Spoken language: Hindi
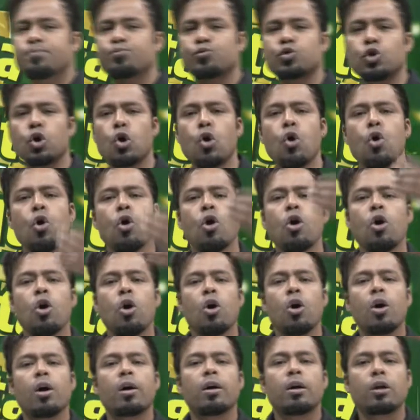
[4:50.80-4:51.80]
जो
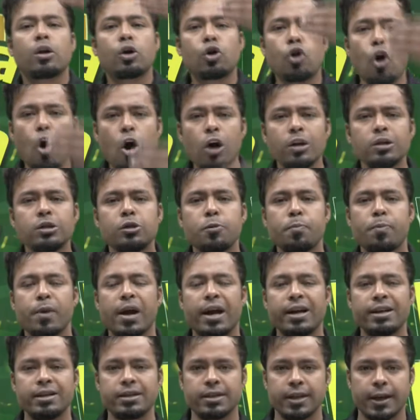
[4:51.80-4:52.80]
कॉस्ट
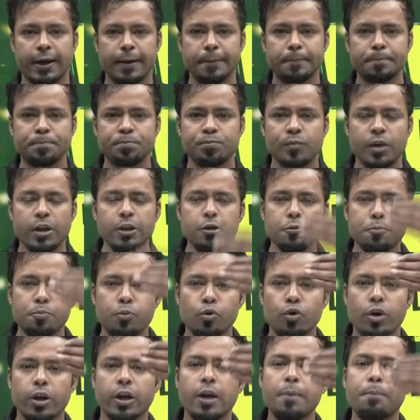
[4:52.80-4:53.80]
प्राइस है इस
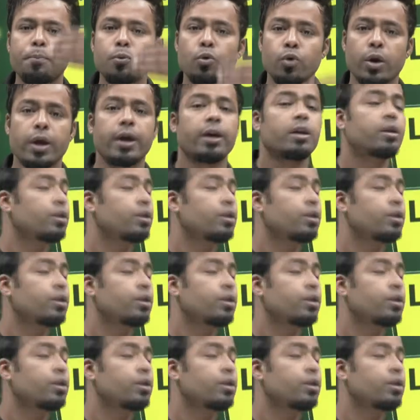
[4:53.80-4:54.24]
पूरे के पूरे